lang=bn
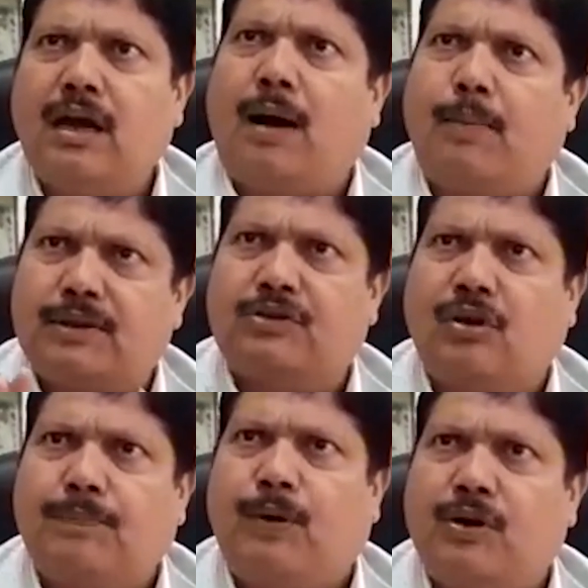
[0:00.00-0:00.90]
আমাদের
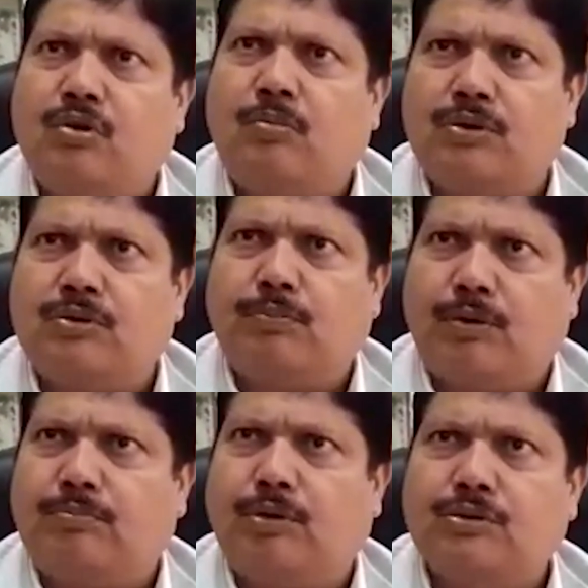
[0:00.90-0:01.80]
সব ফান্ডও বন্ধ
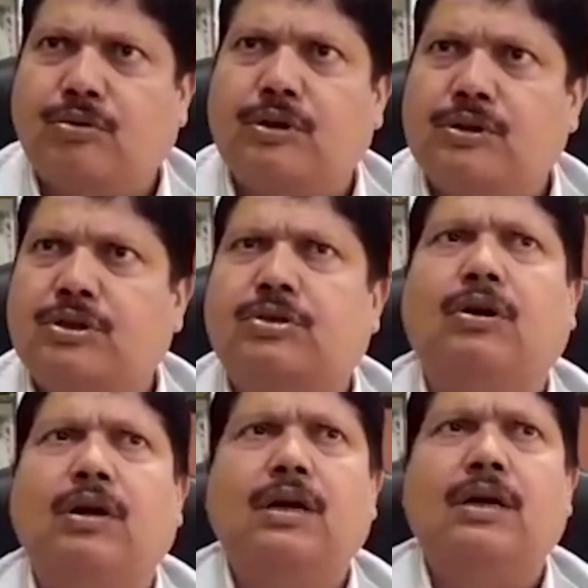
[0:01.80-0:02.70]
বন্ধ করে দিয়েছিল
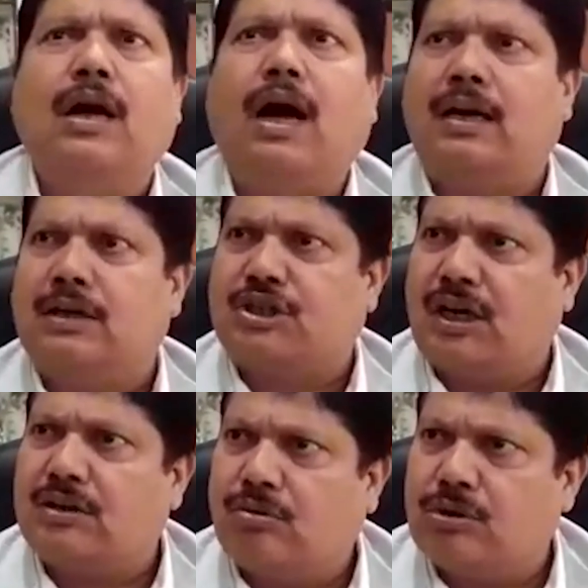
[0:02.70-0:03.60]
আর
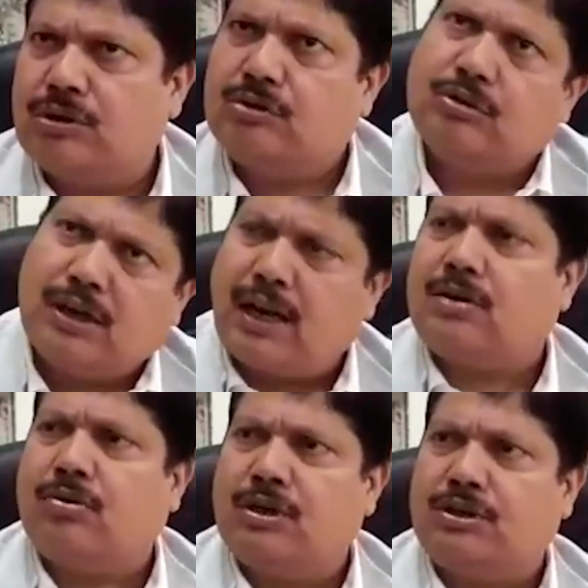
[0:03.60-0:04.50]
স্ট্রাইক করিয়ে দিয়েছিল
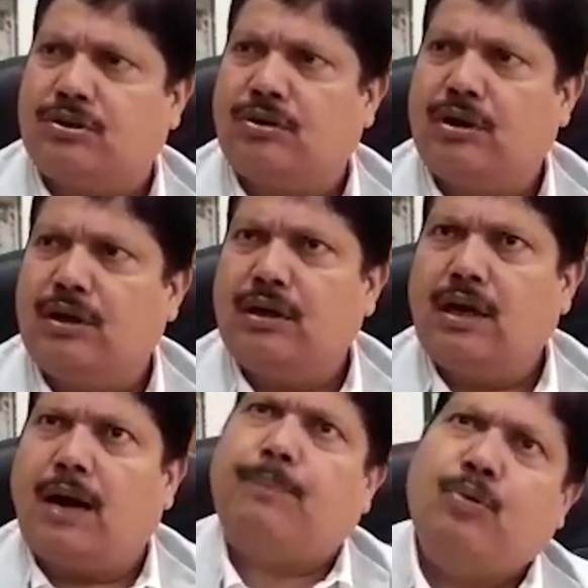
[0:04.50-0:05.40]
এরাই করিয়েছিল
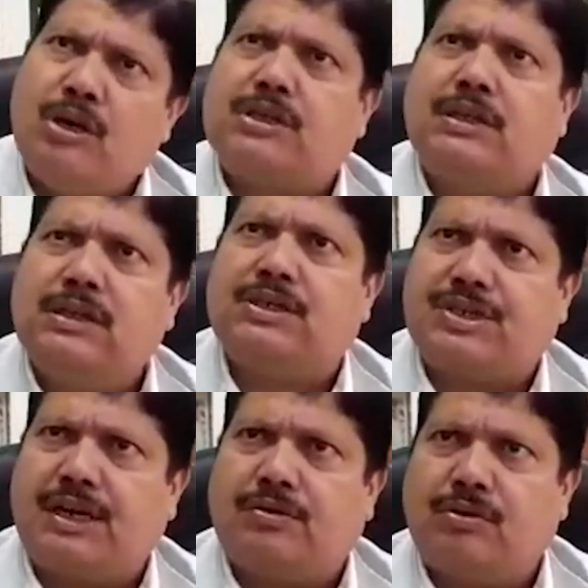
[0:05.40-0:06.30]
আর পুলিশকে দিয়ে
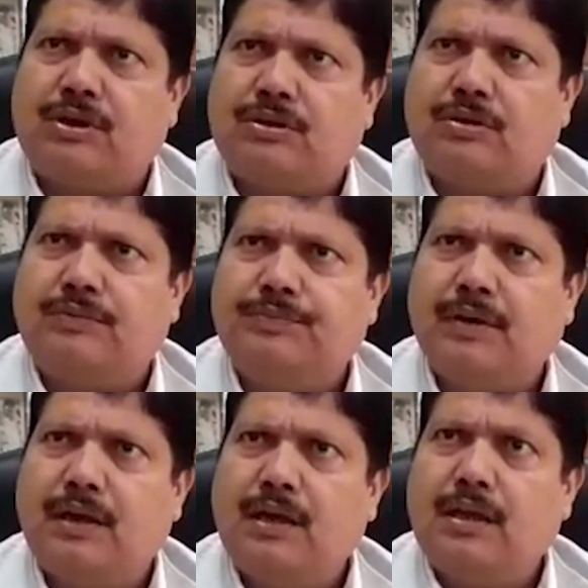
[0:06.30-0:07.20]
স্ট্রাইক করিয়েছিল
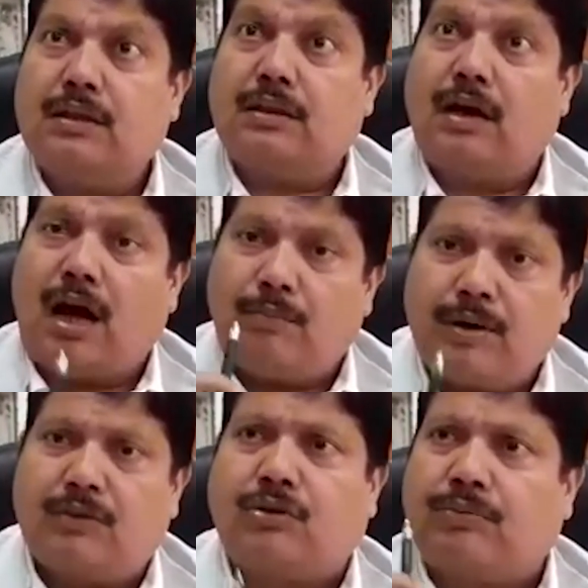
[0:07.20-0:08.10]

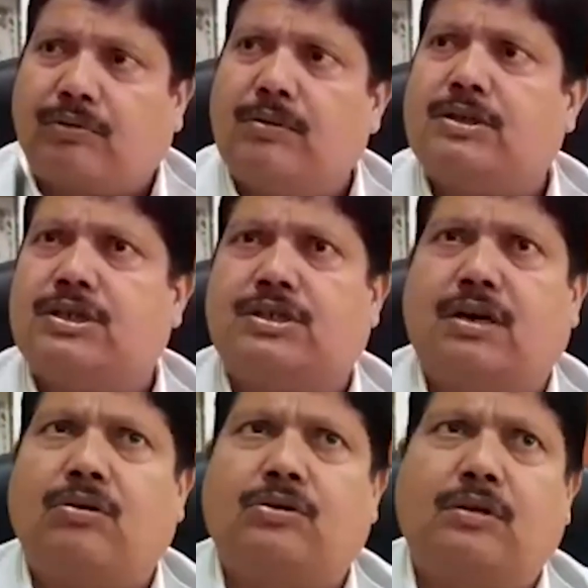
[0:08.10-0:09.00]
আমরা সবসময় চেষ্টা
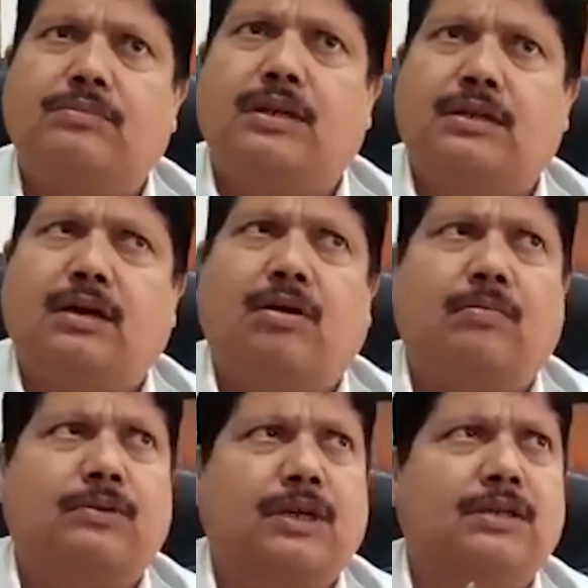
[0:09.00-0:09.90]
করতাম যাতে
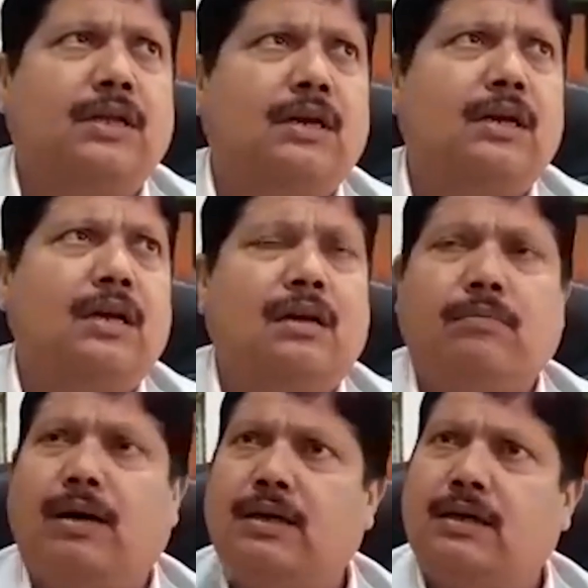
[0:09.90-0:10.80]
কর্মচারীদের
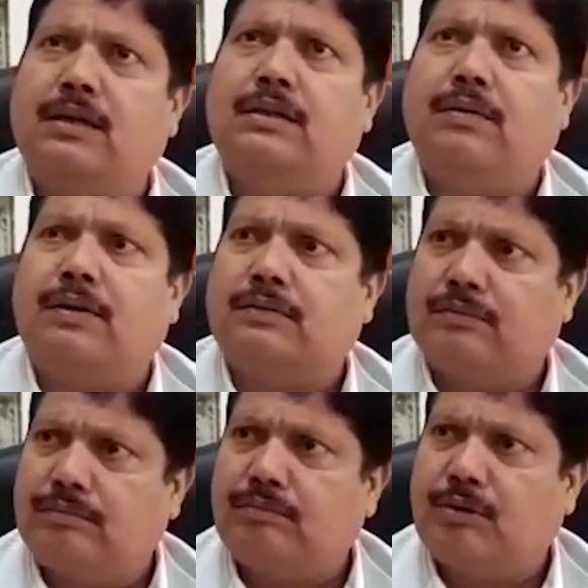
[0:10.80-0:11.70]
মাইনাটা দেওয়ার
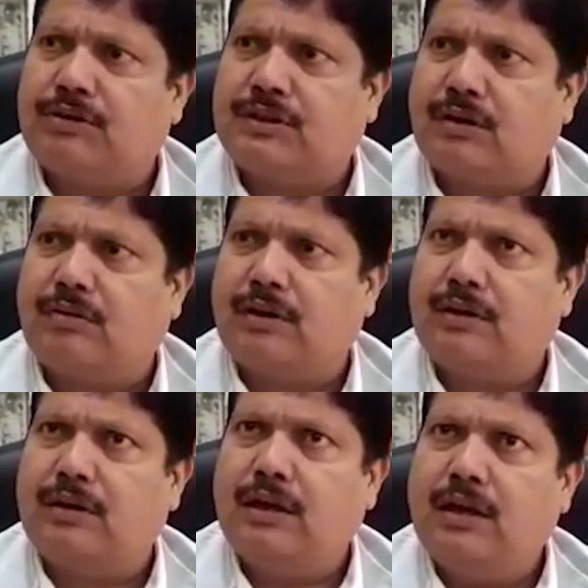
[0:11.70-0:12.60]
ব্যবস্থা করা
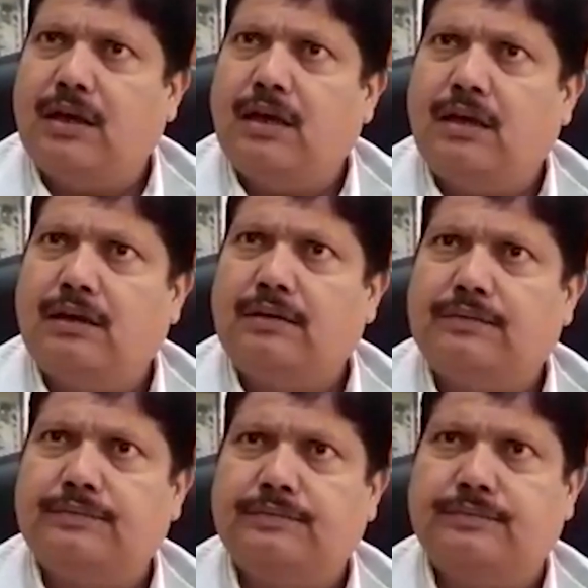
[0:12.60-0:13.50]
যায় করোনার সময়
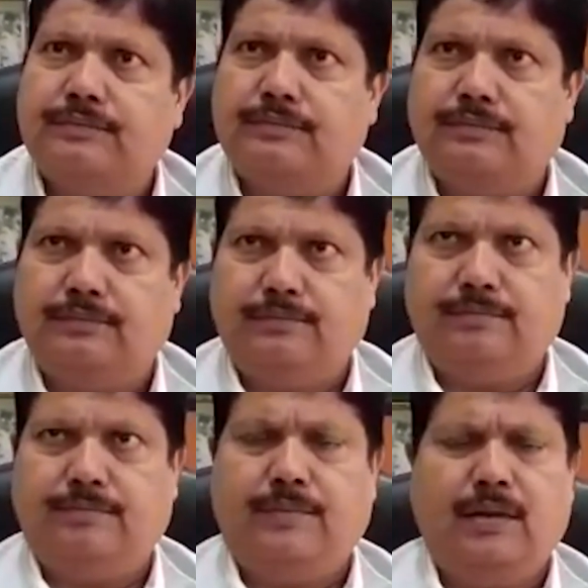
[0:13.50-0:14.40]
কাজ করে সেই টাকাও
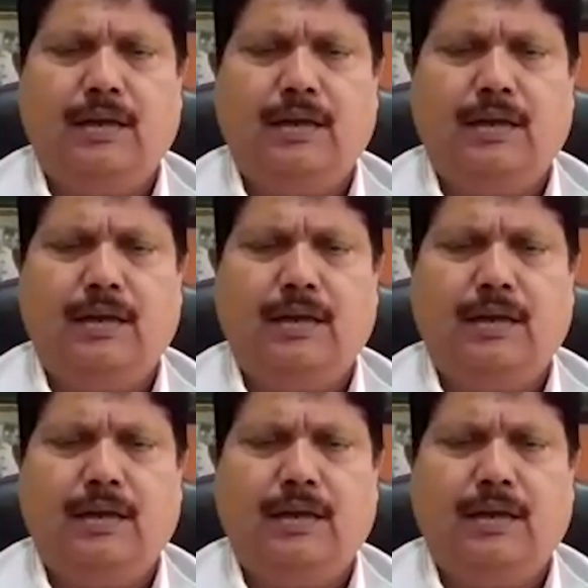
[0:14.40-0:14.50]
পাইনি